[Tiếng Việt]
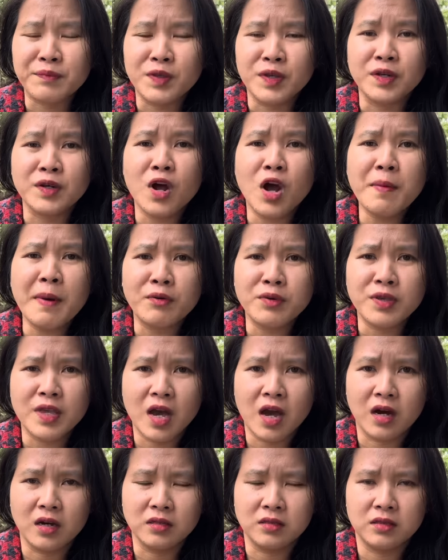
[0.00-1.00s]
chuyện đó bao
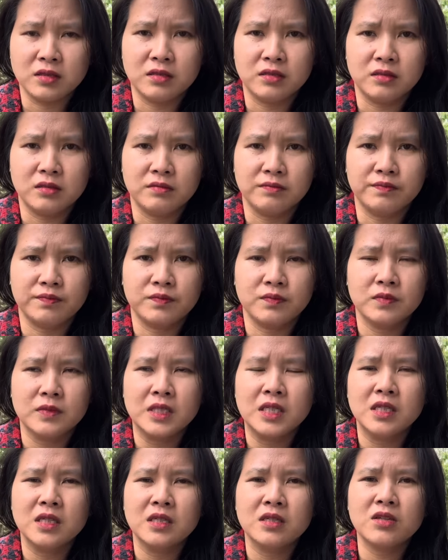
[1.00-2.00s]
giờ
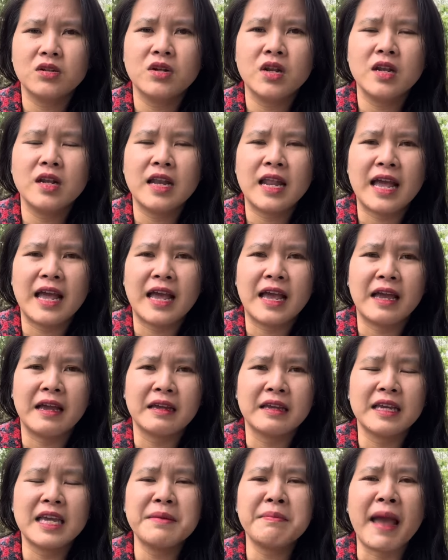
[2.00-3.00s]
cho nên là
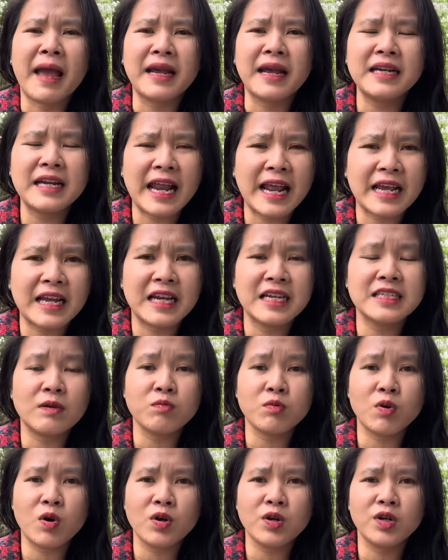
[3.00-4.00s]
cái bản năng ở
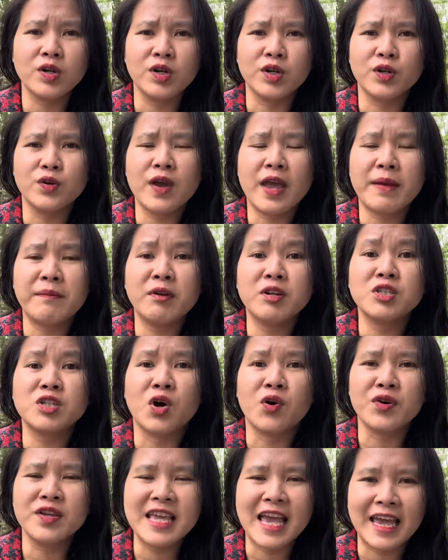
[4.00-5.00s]
trong con người của em nó
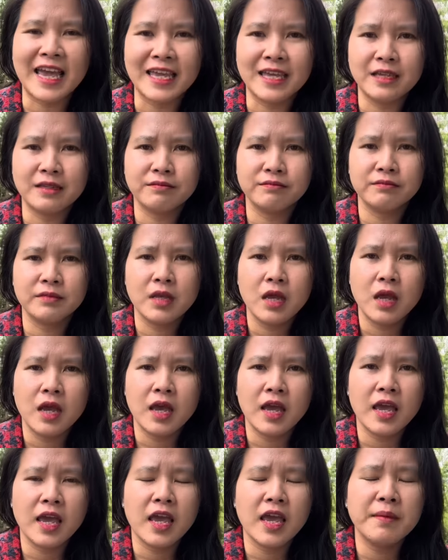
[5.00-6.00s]
trỗi dậy
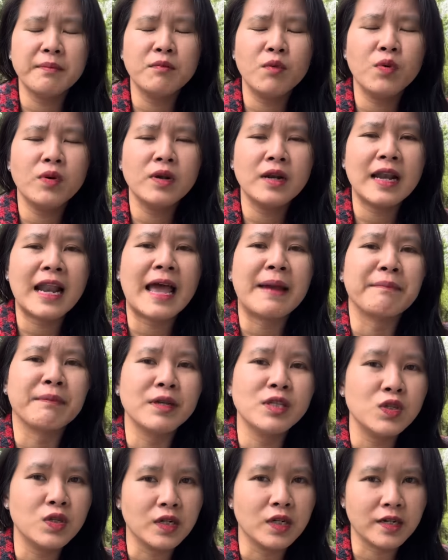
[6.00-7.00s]
em muốn làm cái
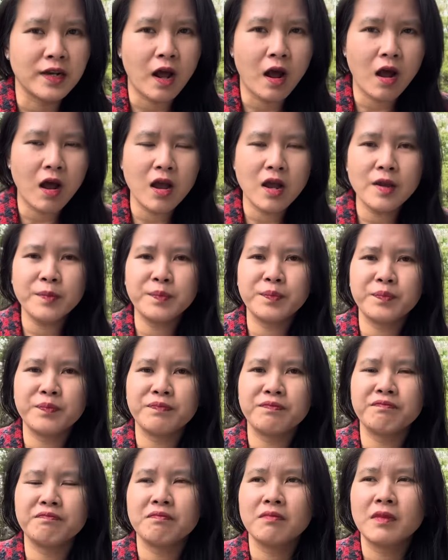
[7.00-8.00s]
chuyện đó
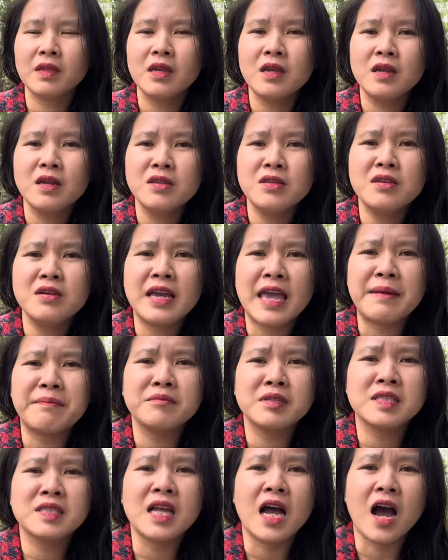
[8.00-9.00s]
nhưng
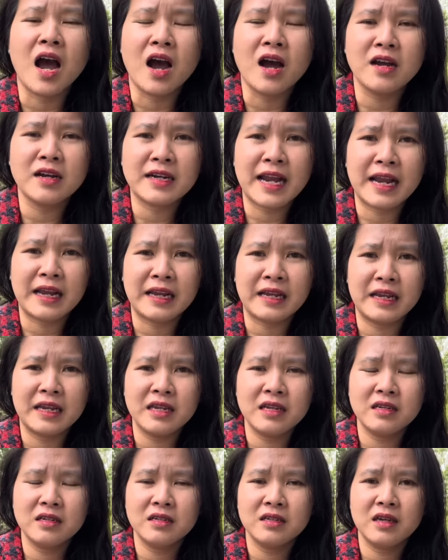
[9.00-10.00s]
em sợ rằng á
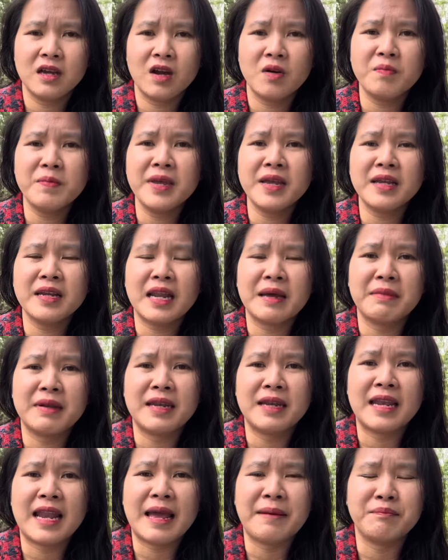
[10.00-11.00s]
không biết là
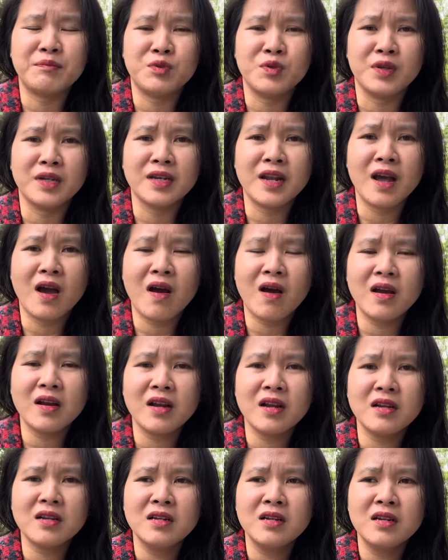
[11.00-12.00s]
mình làm chuyện đó
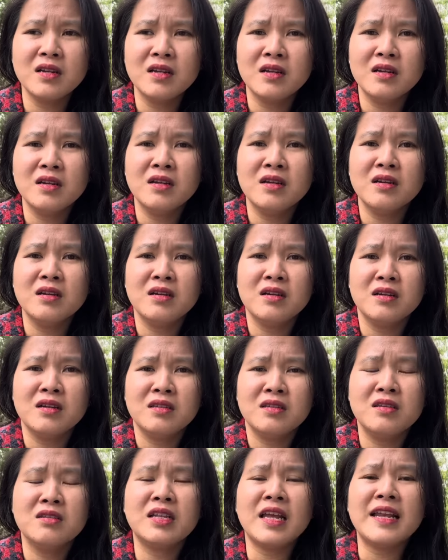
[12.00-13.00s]
đó
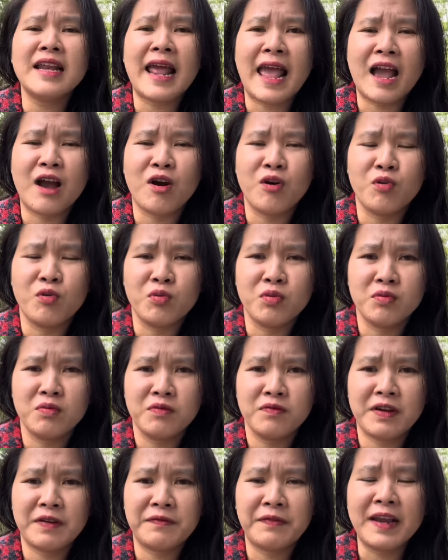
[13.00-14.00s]
như thế nào
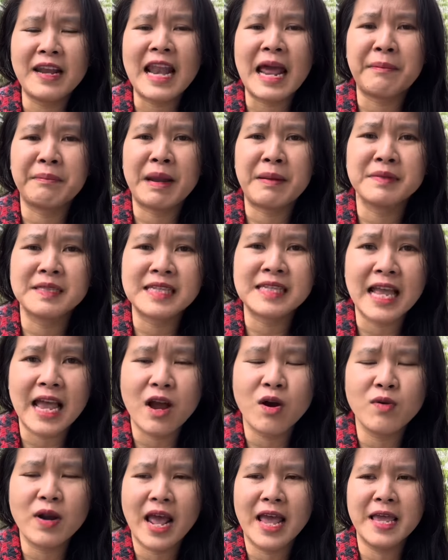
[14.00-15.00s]
và phải làm làm
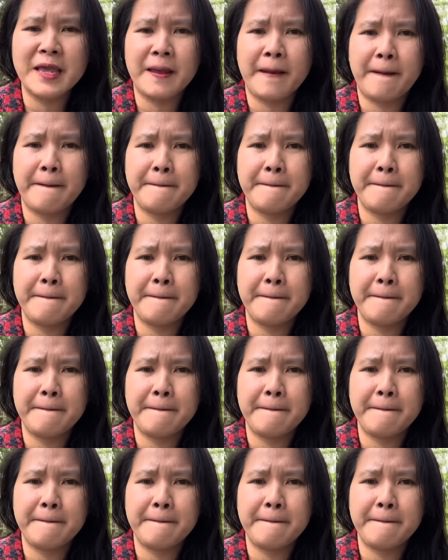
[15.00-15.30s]
sao đây